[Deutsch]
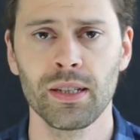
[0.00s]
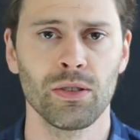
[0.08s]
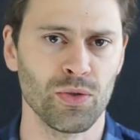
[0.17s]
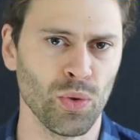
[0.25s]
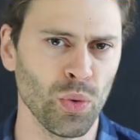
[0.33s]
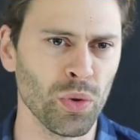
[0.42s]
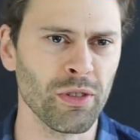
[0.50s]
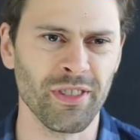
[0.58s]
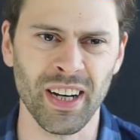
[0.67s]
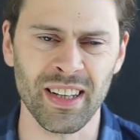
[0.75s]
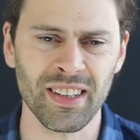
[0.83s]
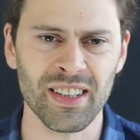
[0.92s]
So ohne
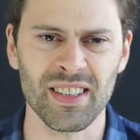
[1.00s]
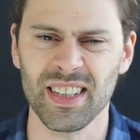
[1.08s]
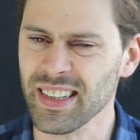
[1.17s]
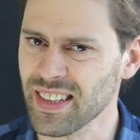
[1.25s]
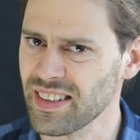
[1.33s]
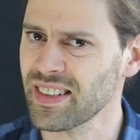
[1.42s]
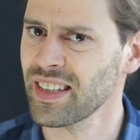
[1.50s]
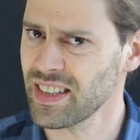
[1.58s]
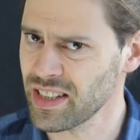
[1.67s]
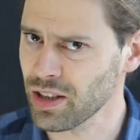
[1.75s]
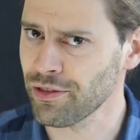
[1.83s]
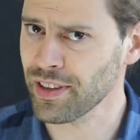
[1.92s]
weiteres liegt das ja
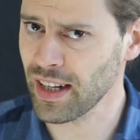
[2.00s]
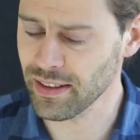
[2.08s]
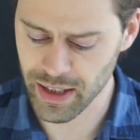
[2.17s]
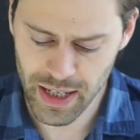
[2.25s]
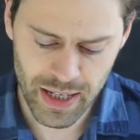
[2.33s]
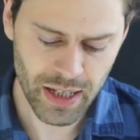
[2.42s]
nicht auf der Hand.